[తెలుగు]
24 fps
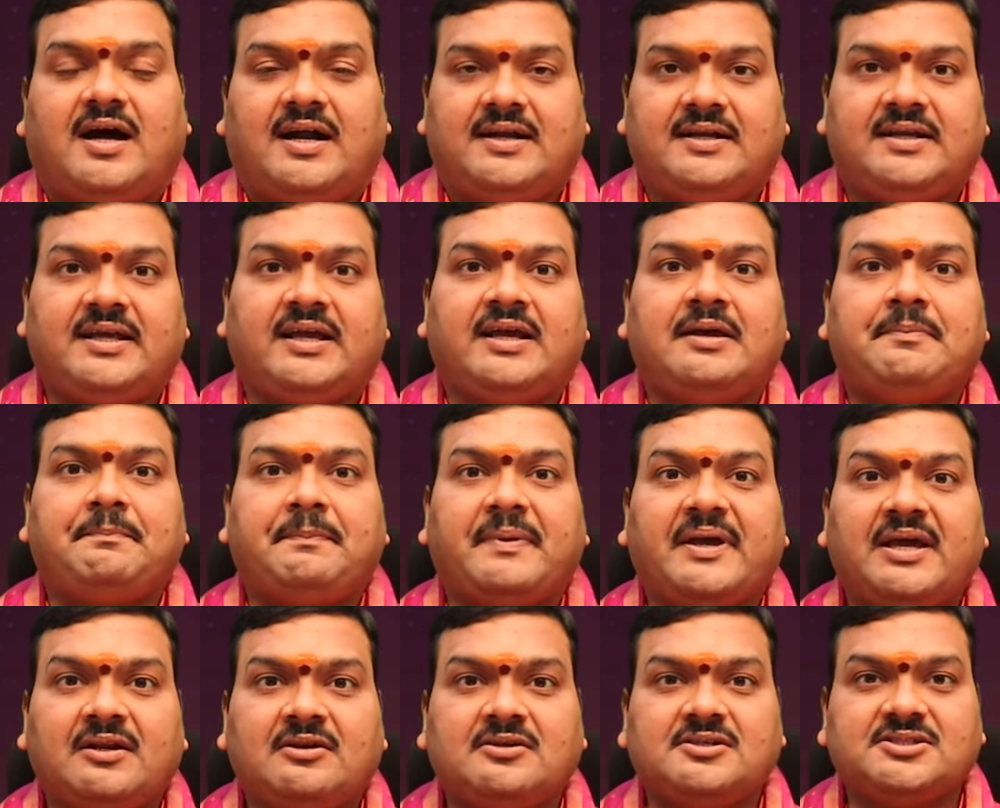అంటే
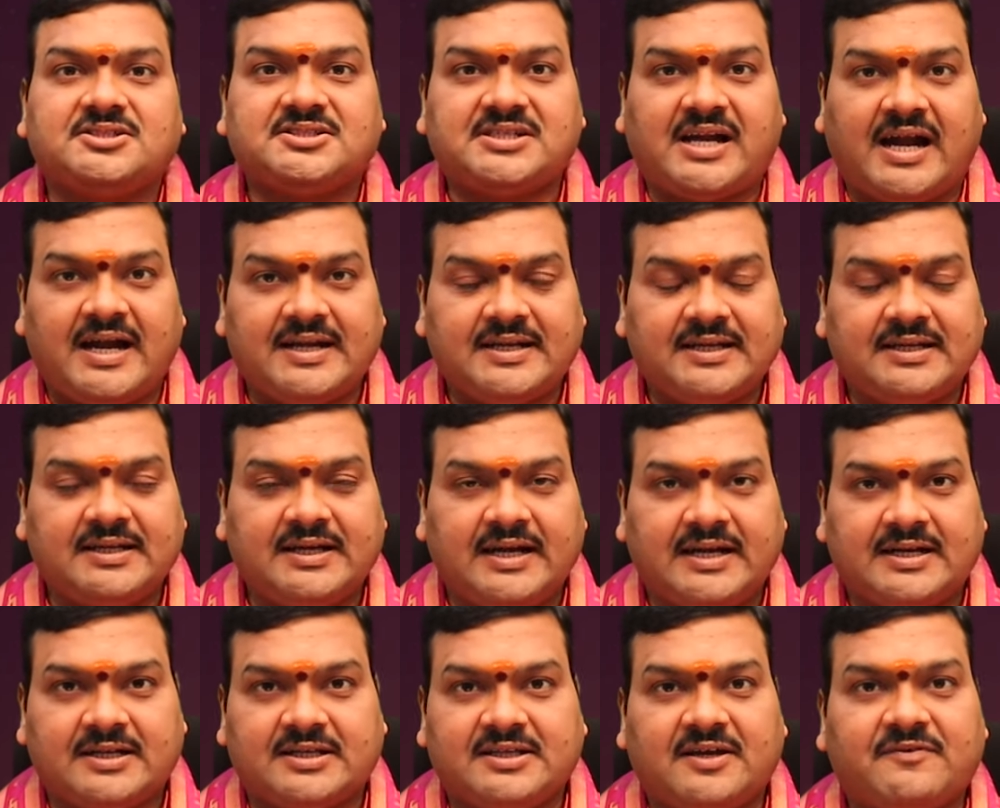పేరులో స్టార్టింగ్
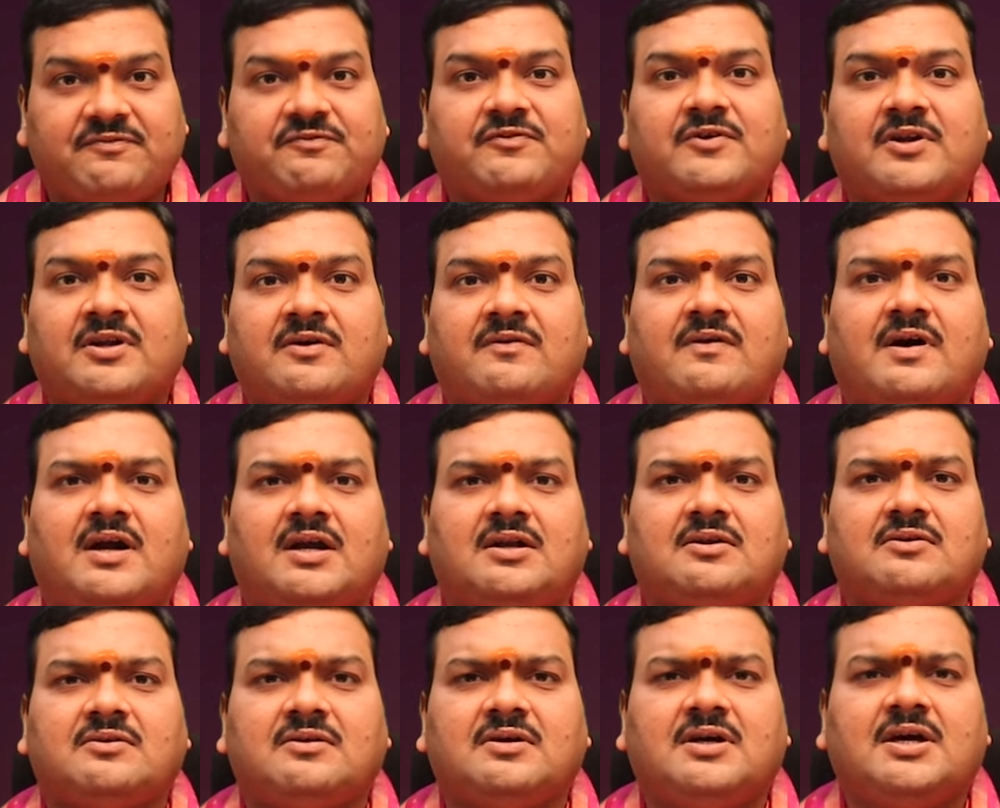లెటర్ ఎఫ్ ఉన్న
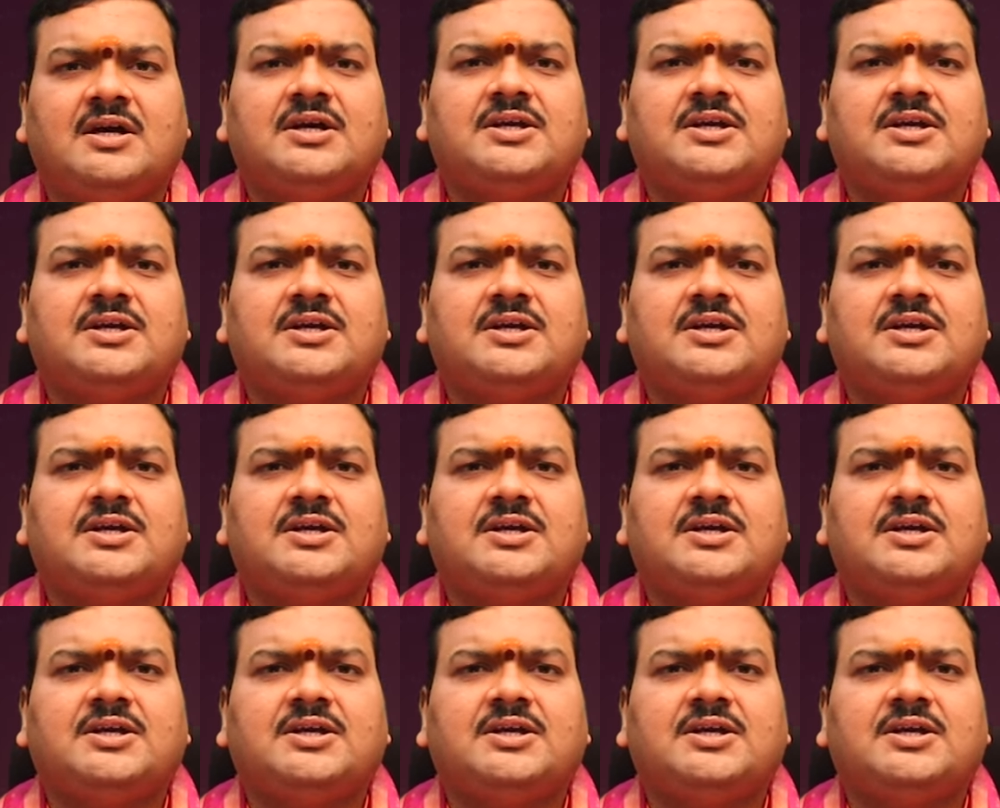వాళ్ళు